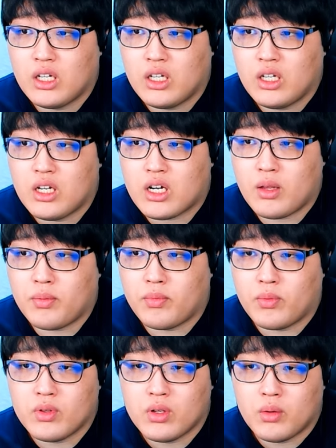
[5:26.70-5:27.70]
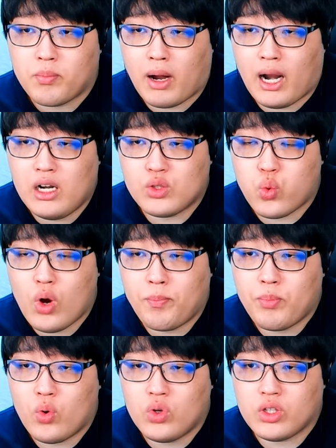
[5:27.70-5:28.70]
약간 발
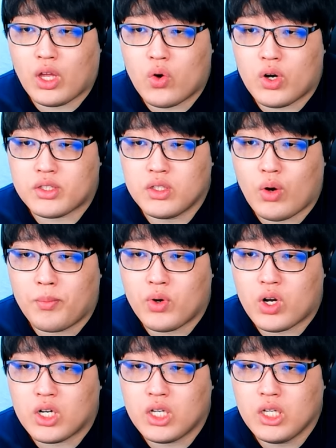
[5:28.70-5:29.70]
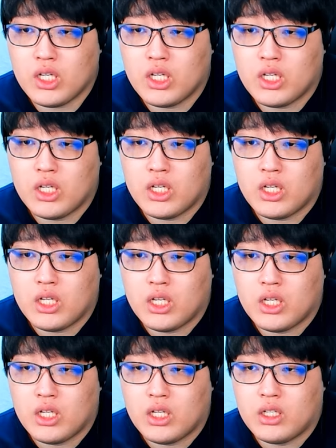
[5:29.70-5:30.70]
종합병원이 된 것 같은데 완벽하게?
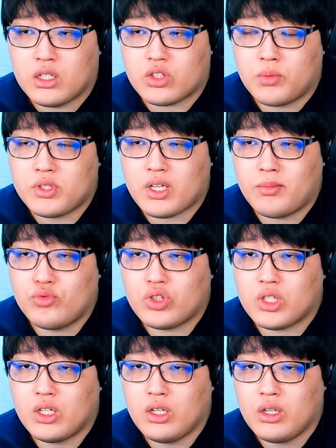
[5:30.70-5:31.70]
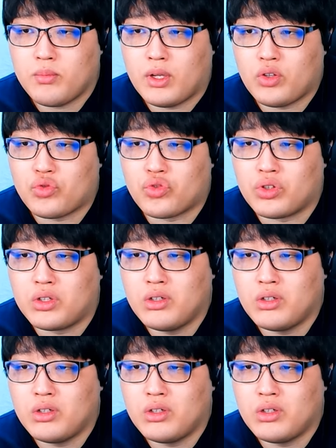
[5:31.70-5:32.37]
서비스 야무지게 매니큐어